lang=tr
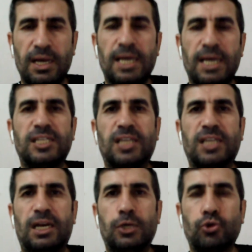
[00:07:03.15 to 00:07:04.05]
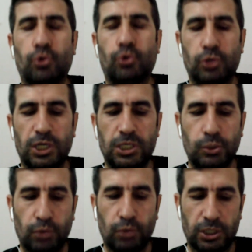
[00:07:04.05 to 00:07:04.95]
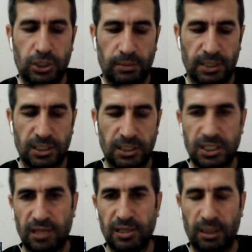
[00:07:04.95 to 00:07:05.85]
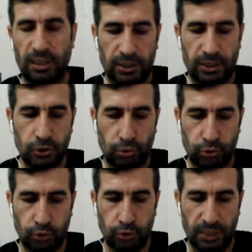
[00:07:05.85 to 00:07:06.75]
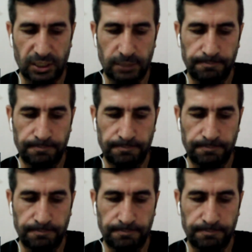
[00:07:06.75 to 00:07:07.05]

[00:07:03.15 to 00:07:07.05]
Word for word: istenilen sonuca kişiyi ulaştırmaz. İstendik davranış oluşmaz.